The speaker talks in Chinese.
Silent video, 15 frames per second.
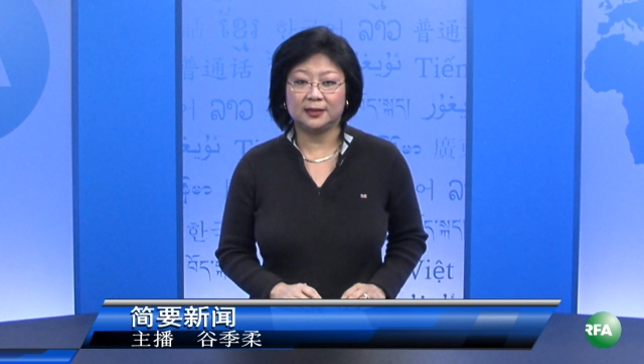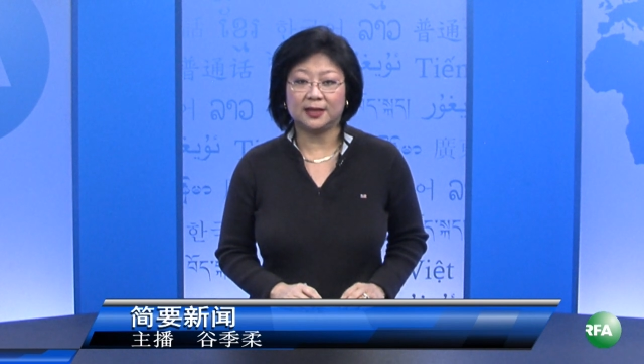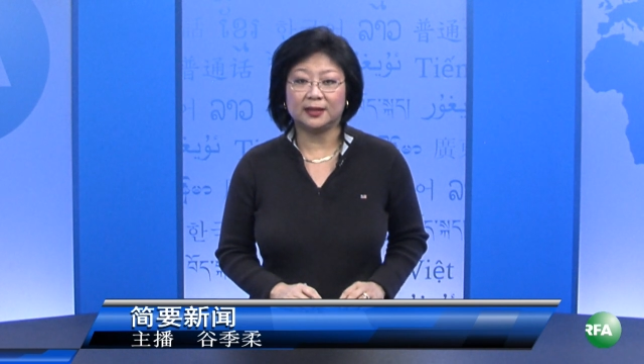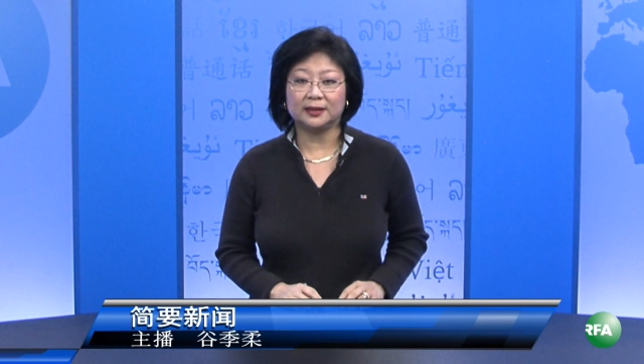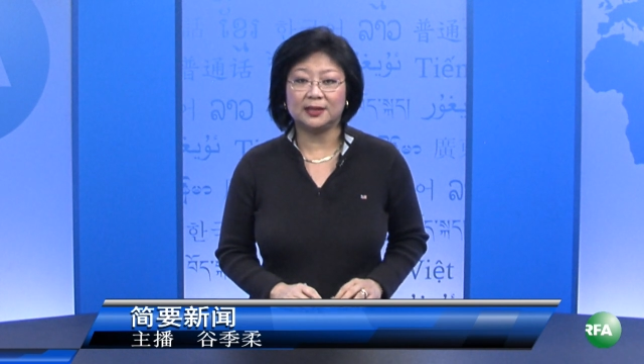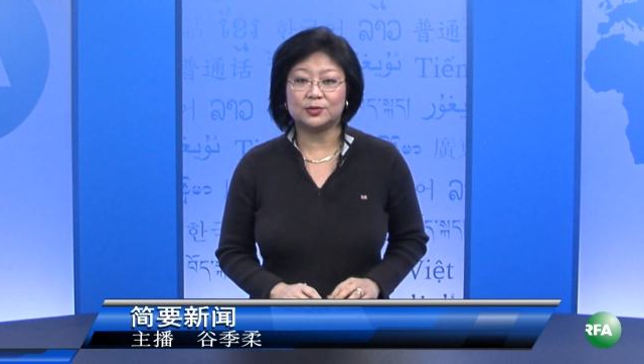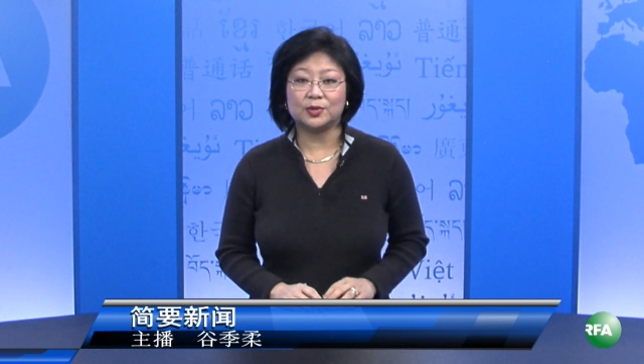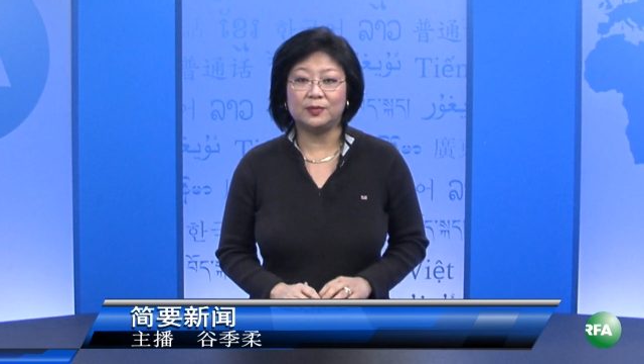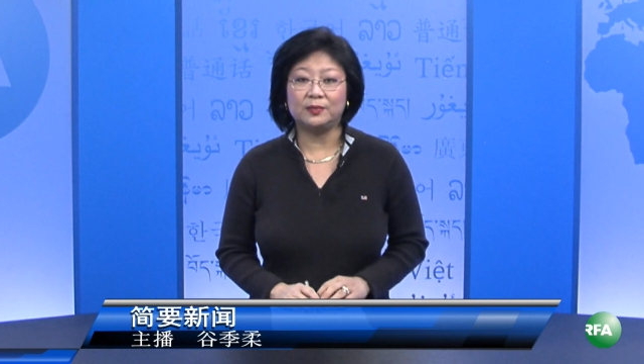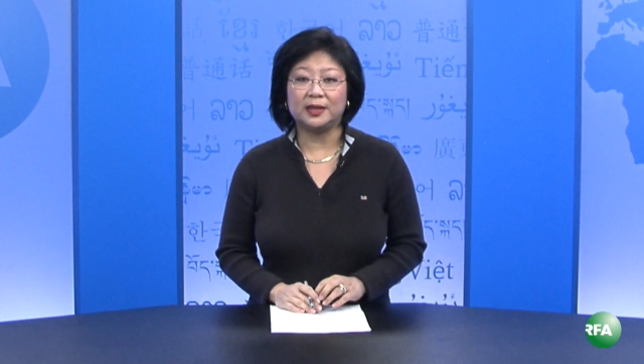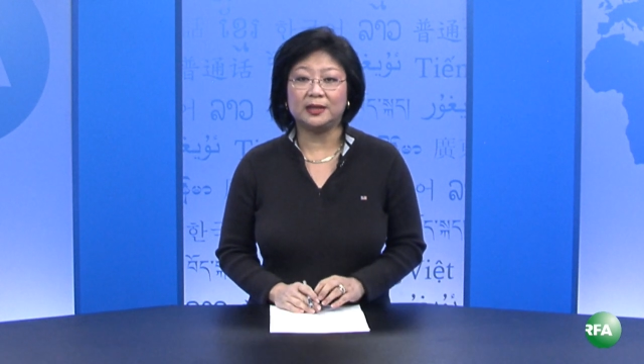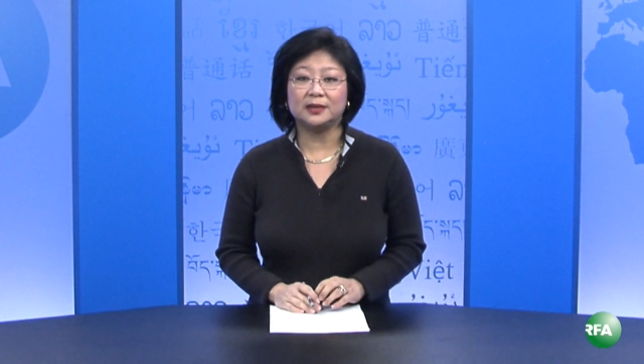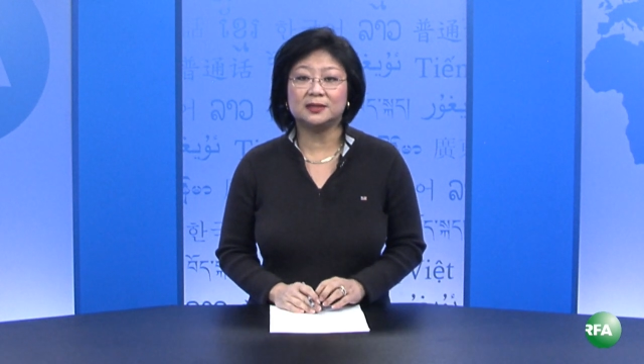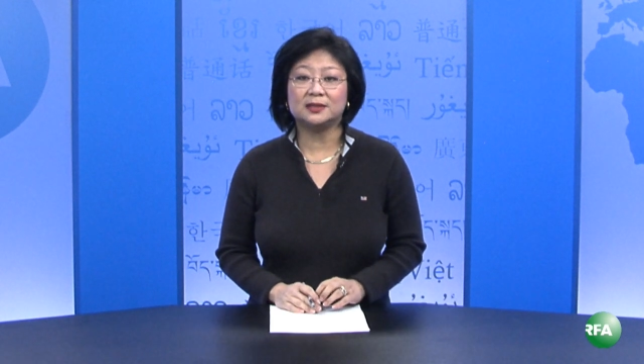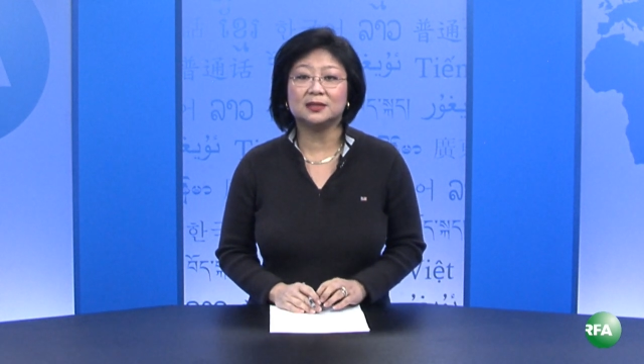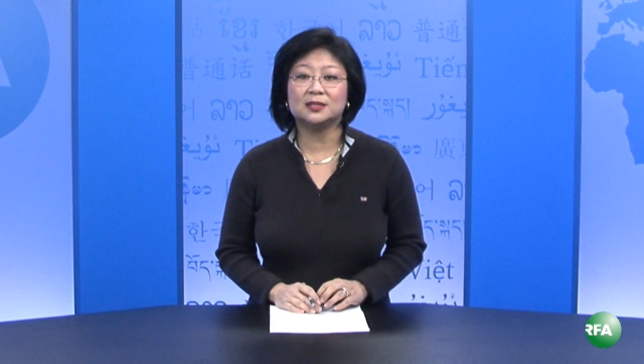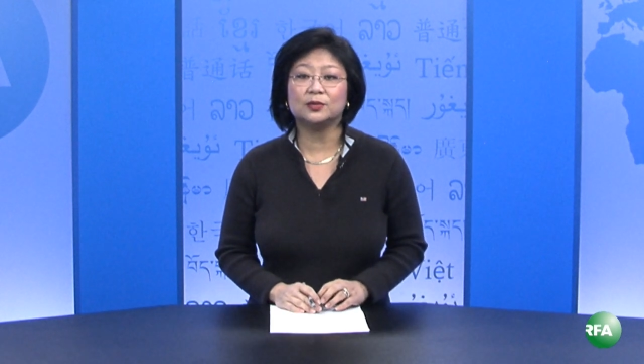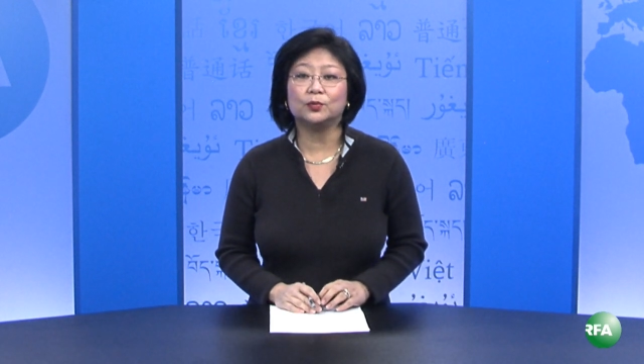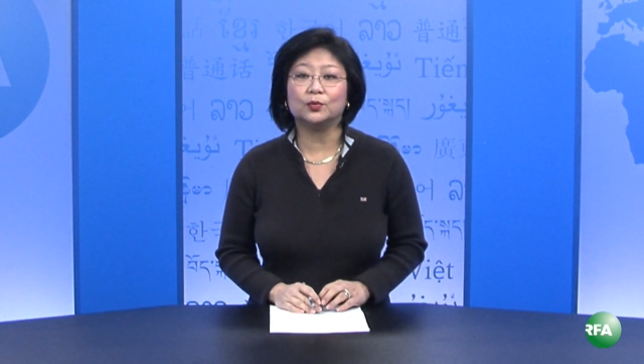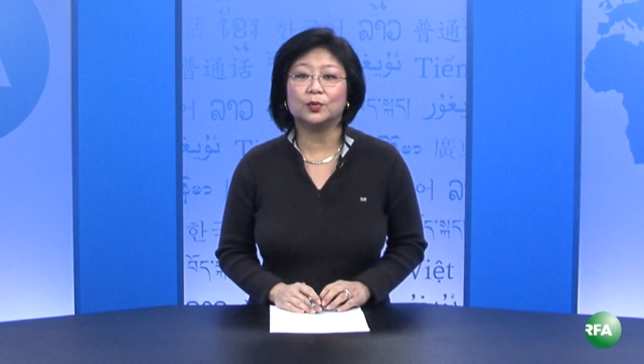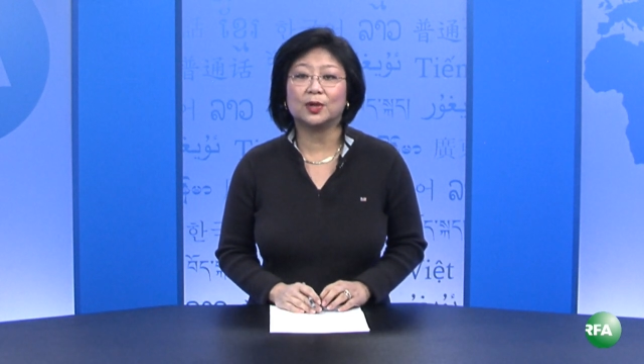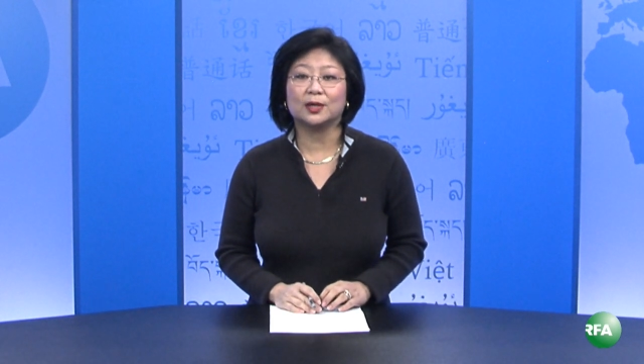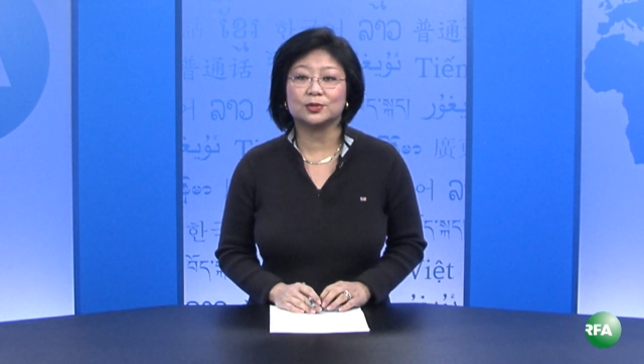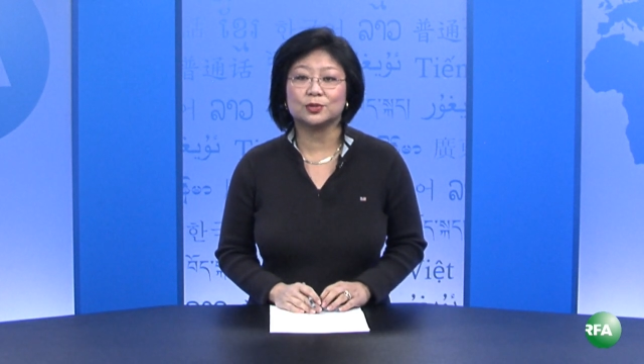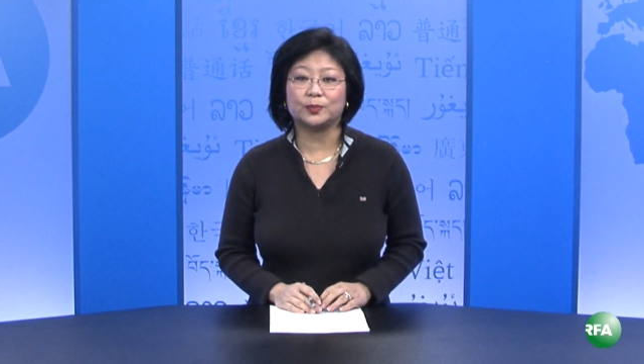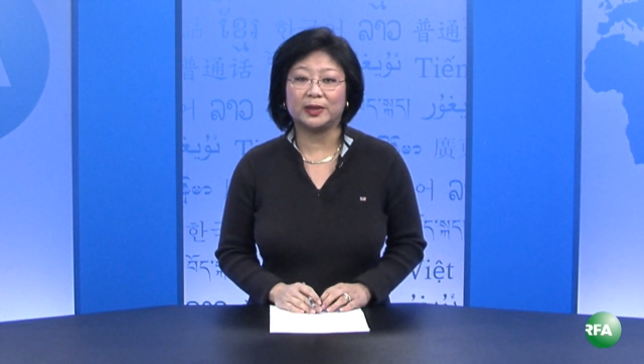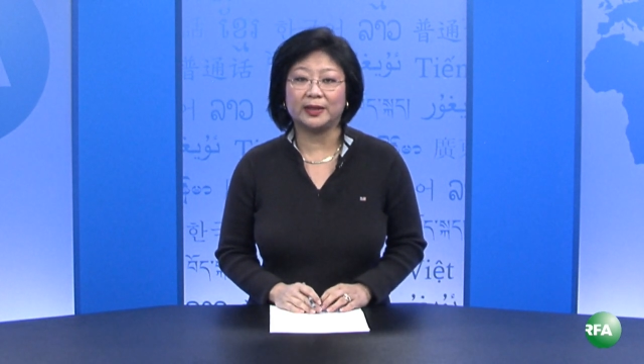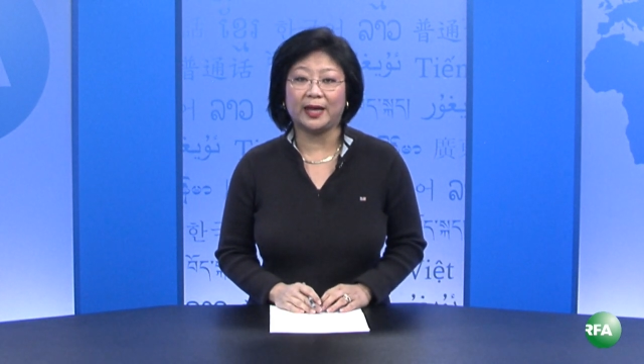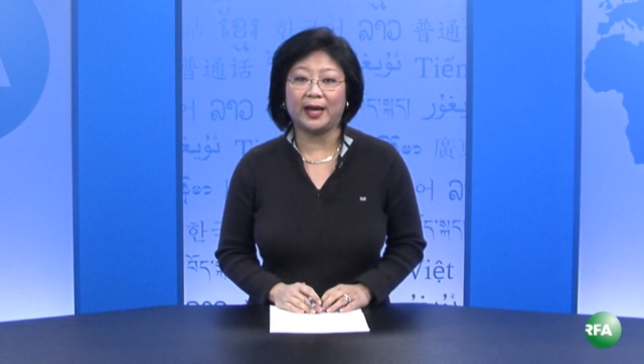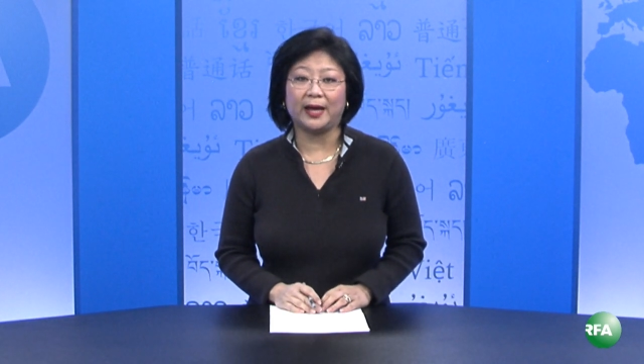当地村民星期五告诉
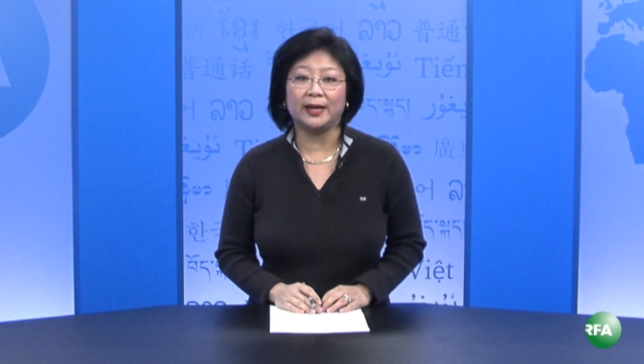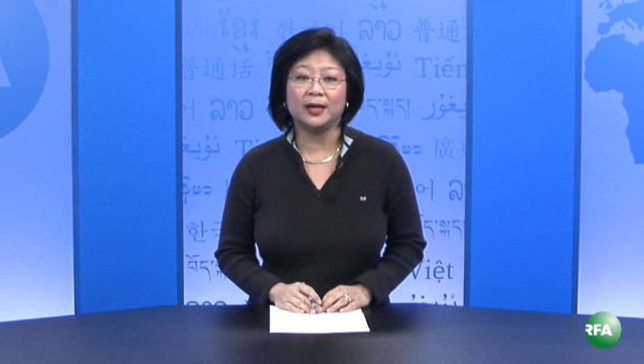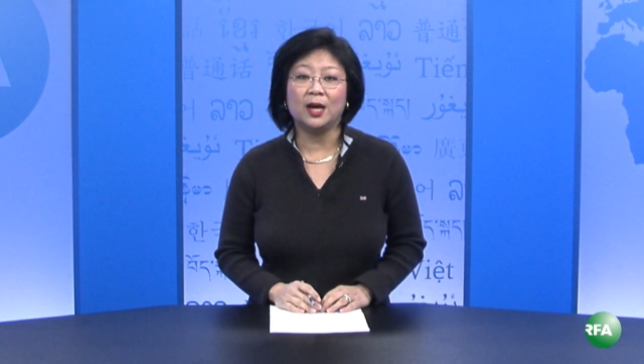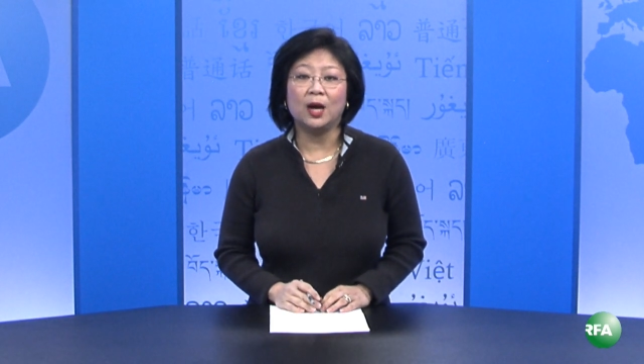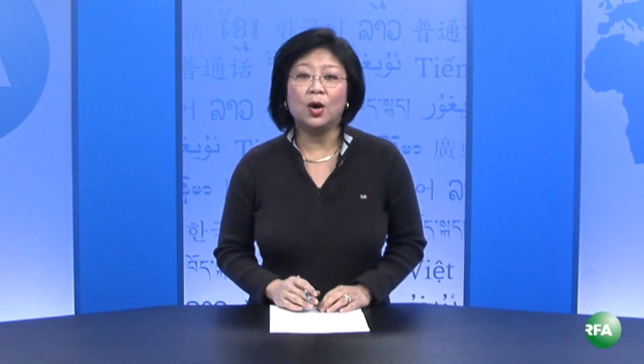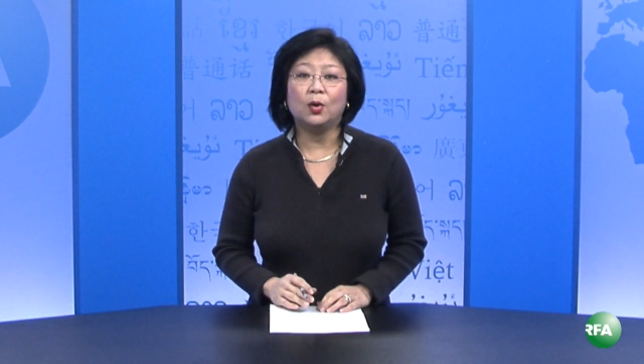本台，